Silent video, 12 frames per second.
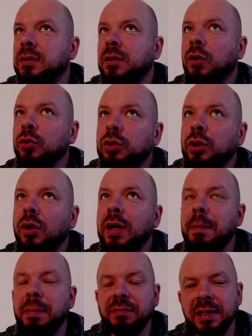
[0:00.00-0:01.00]
kontrola,
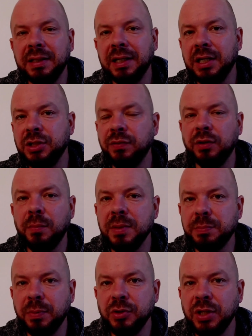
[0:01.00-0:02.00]
pewne takie świadome
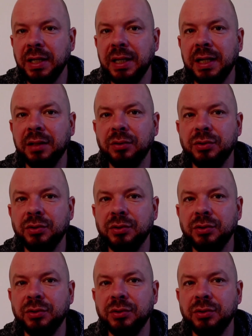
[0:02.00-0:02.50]
spojrzenie na to.